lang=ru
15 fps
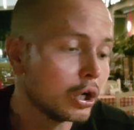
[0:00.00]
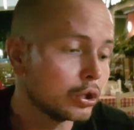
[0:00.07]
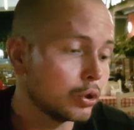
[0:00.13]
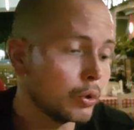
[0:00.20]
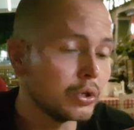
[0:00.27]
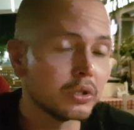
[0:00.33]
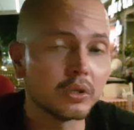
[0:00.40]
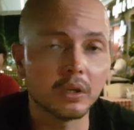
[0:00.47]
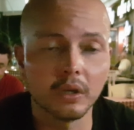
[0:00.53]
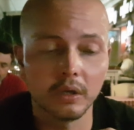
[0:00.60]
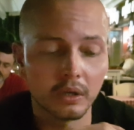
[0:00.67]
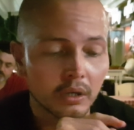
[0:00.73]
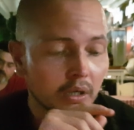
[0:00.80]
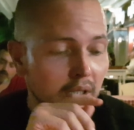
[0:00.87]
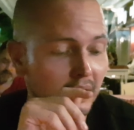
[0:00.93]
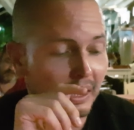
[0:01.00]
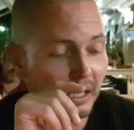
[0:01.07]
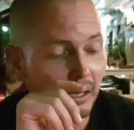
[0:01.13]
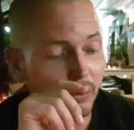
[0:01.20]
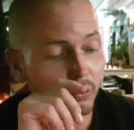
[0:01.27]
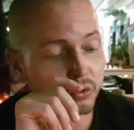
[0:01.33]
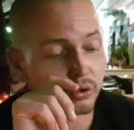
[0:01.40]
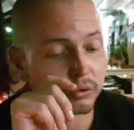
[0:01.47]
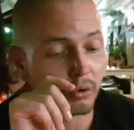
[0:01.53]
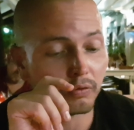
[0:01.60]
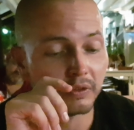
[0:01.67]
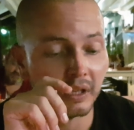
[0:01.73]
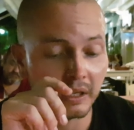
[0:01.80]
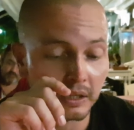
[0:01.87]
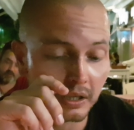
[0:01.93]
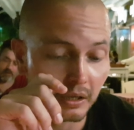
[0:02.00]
То есть, э, условно,